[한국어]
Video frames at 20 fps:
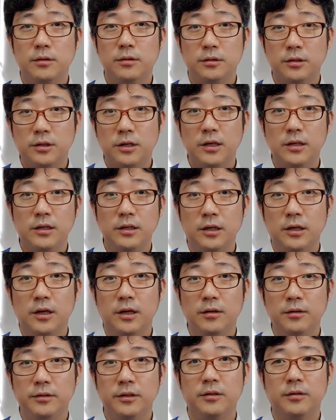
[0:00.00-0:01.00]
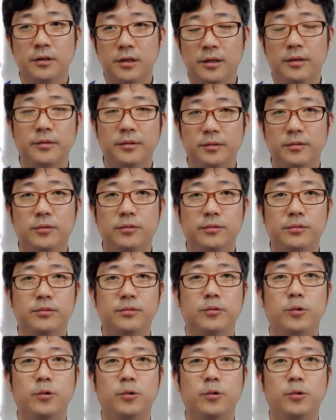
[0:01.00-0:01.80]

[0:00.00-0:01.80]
트랙인인가요? 이렇게 꼭